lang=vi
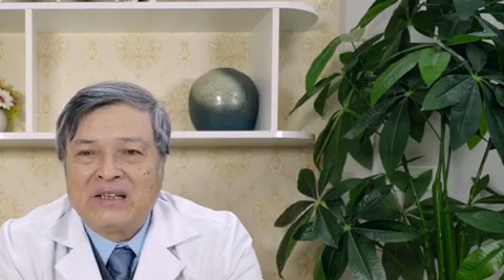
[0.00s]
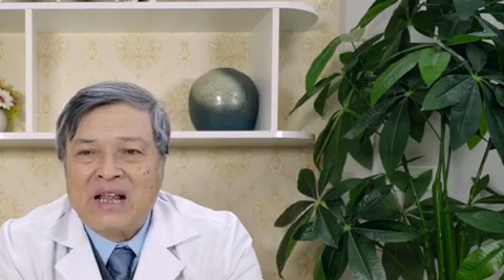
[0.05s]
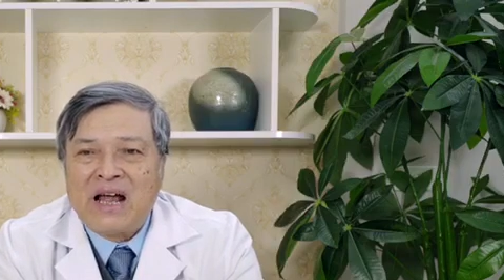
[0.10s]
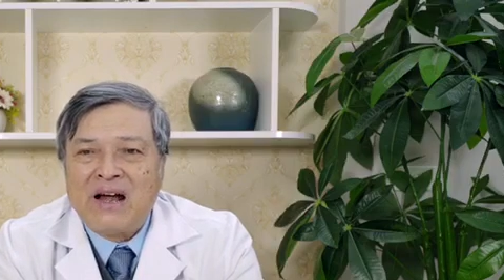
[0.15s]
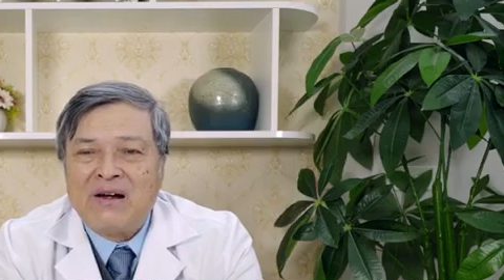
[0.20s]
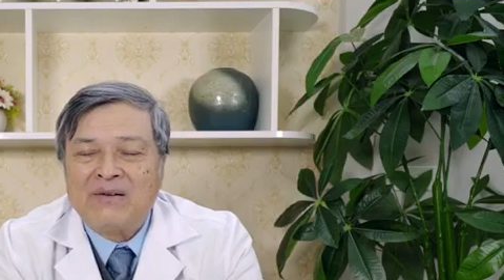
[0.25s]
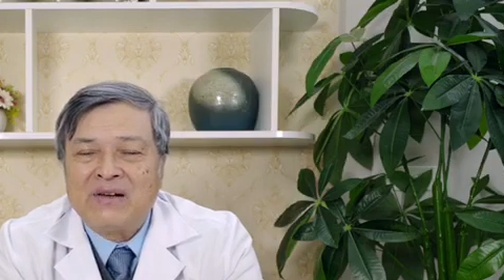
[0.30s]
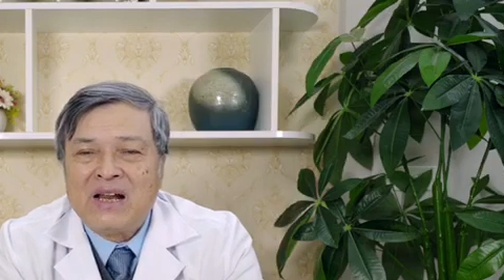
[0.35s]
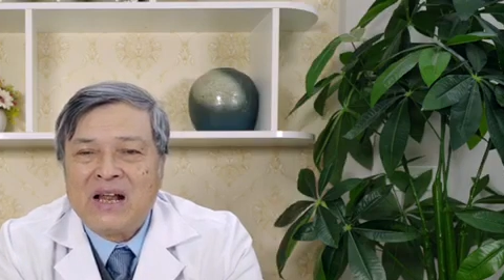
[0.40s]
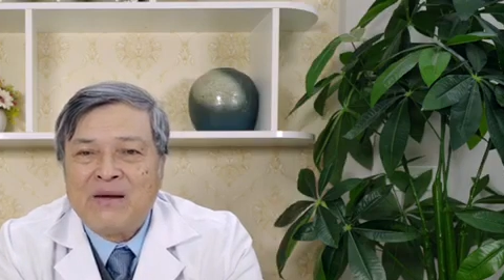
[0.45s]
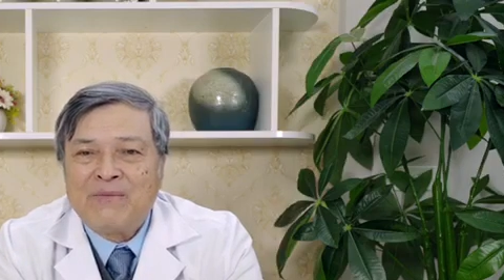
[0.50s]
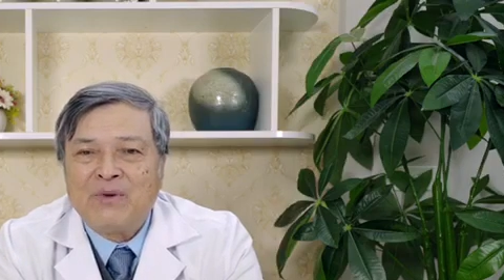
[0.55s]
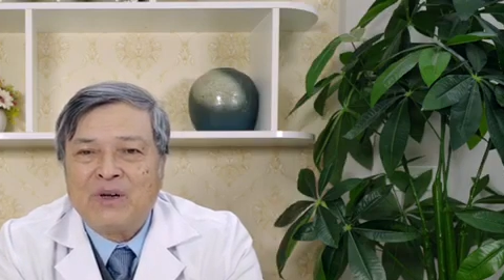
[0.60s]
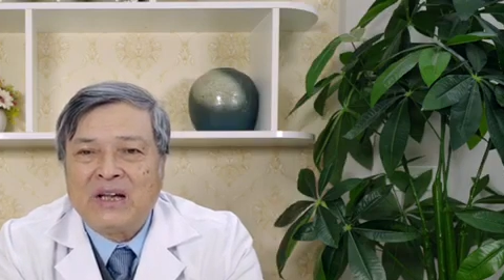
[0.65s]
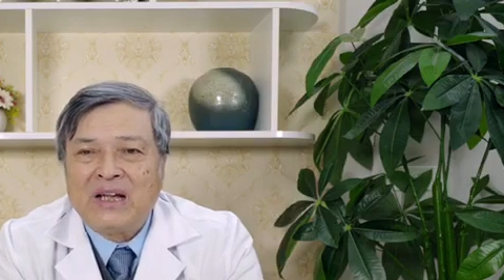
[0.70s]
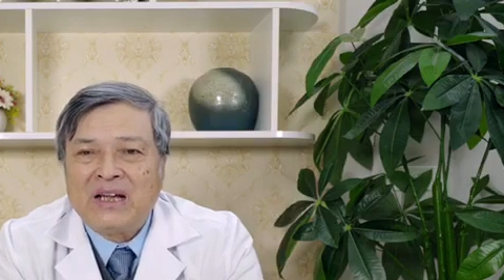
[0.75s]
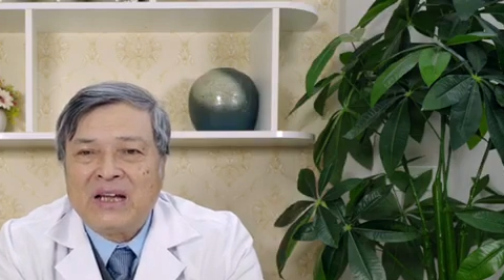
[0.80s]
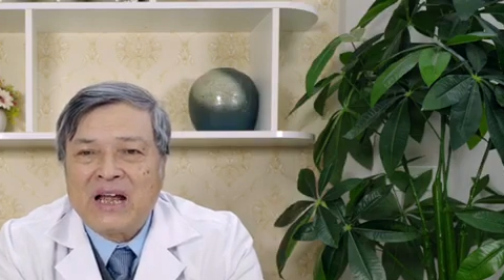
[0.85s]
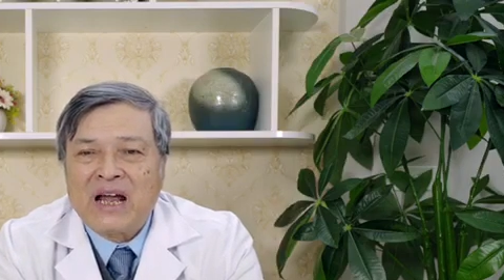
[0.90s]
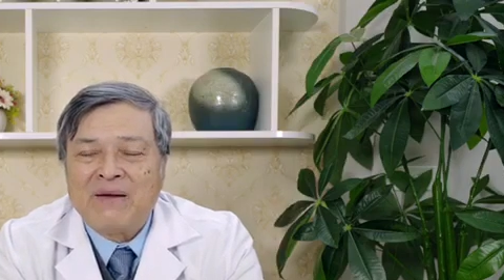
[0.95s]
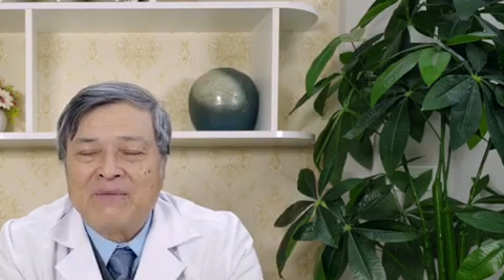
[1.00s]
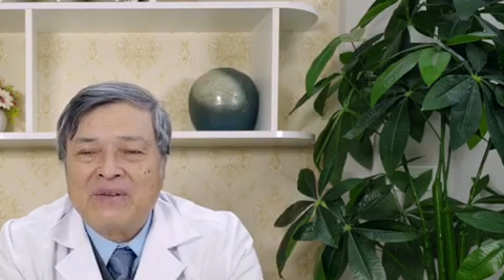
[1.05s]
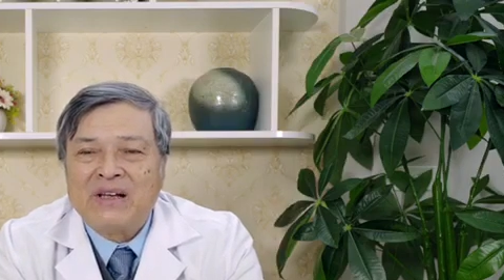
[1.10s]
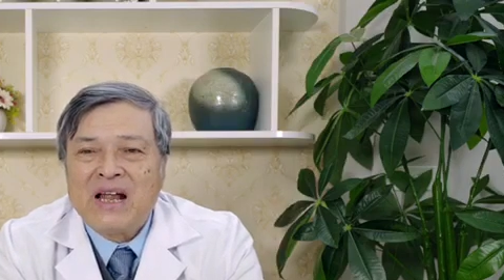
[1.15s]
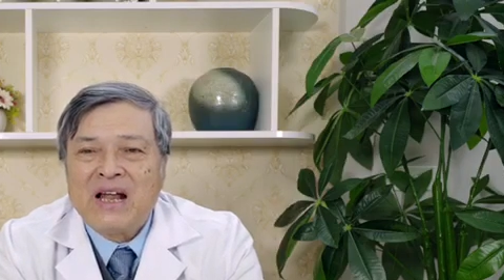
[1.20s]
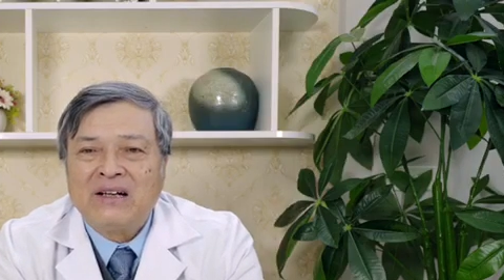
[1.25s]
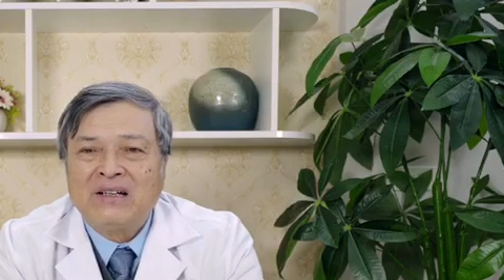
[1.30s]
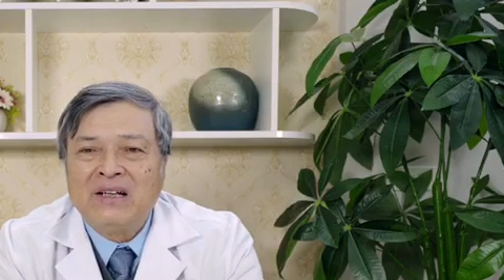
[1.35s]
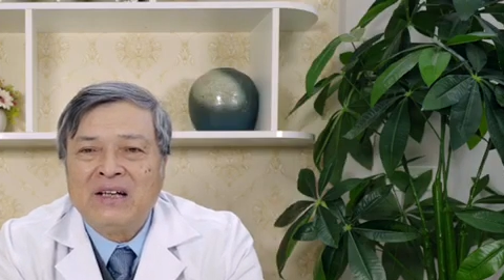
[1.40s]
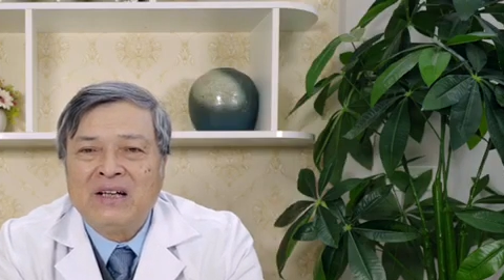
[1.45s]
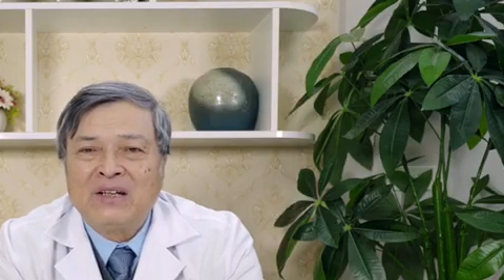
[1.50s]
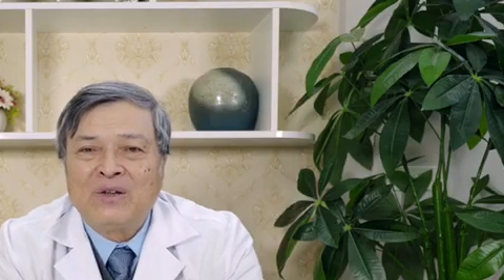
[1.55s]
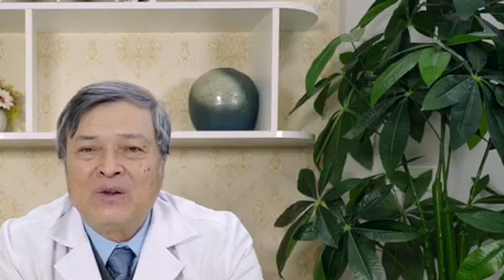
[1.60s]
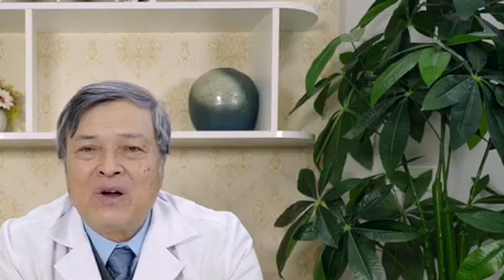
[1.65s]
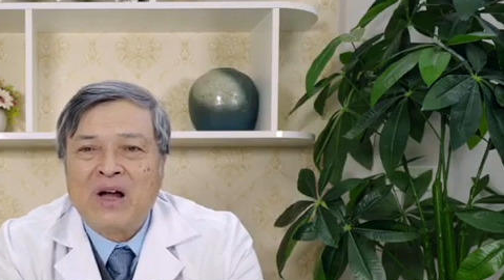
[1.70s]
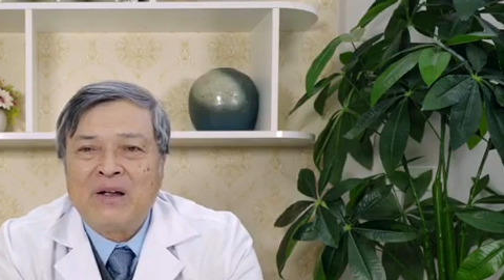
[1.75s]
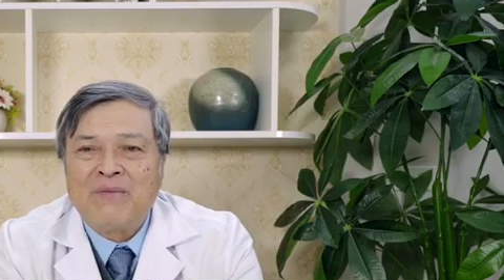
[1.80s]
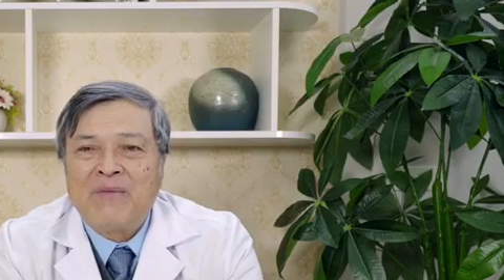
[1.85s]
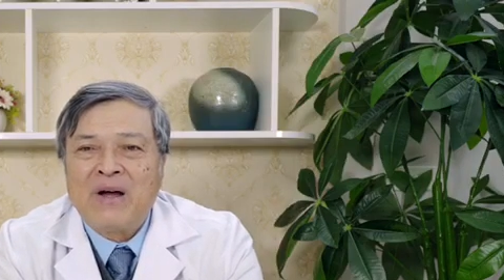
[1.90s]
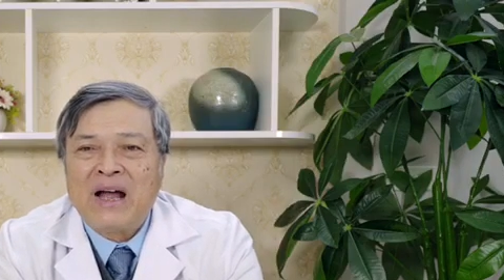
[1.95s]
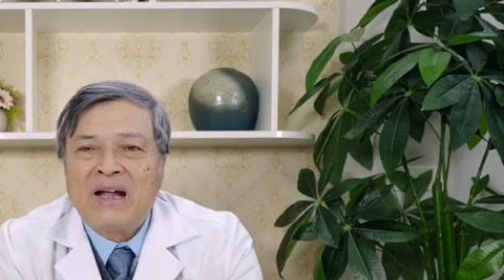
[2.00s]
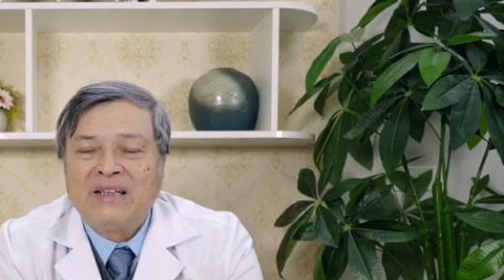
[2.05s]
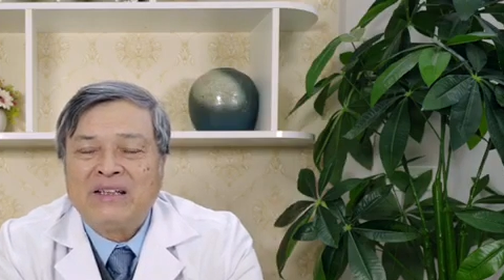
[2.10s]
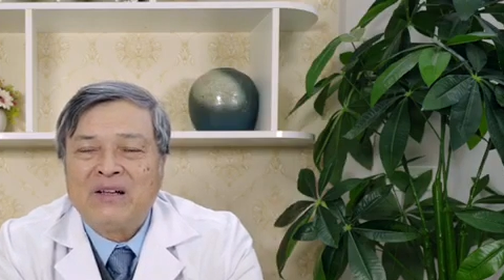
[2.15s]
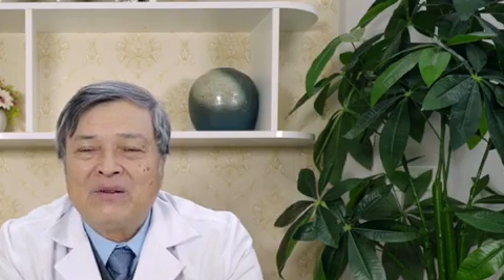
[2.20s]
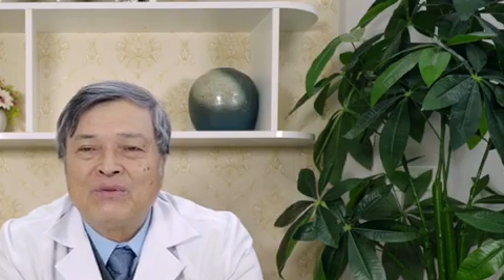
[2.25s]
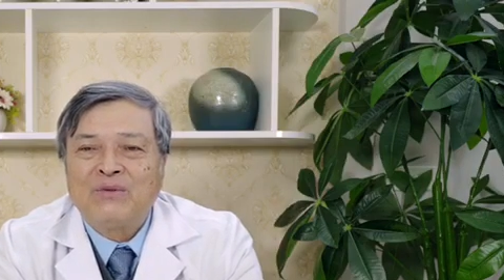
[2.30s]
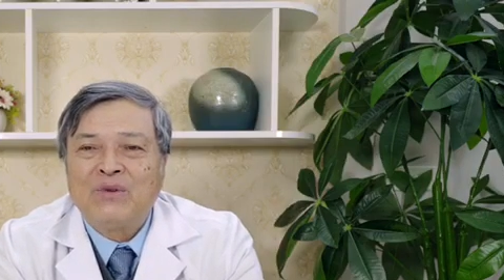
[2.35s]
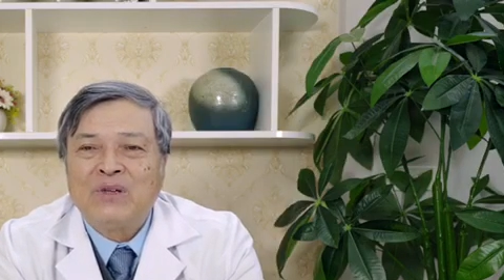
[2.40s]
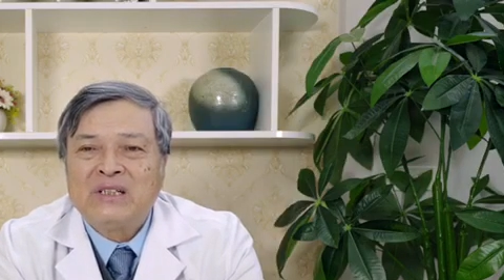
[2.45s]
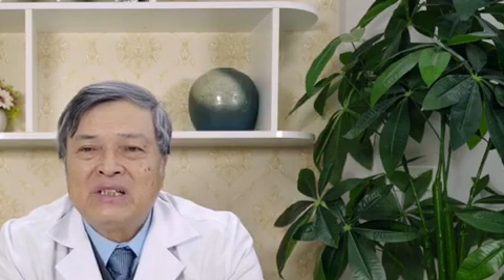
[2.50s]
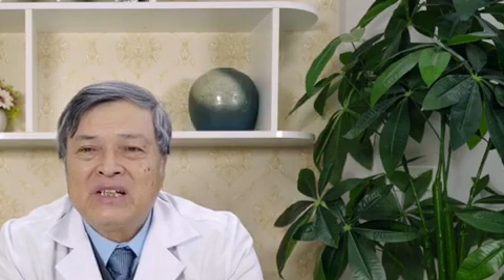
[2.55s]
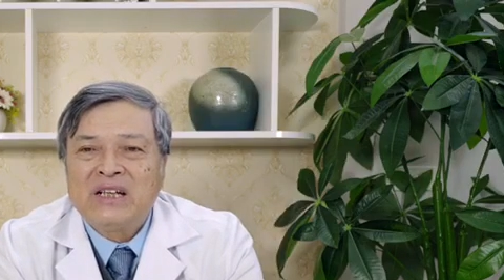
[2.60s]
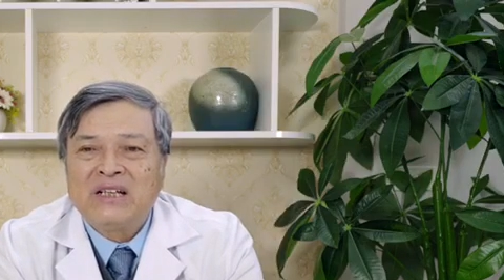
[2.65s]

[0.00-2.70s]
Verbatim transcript: tạo ra một cái cảm giác thoải mái trong quá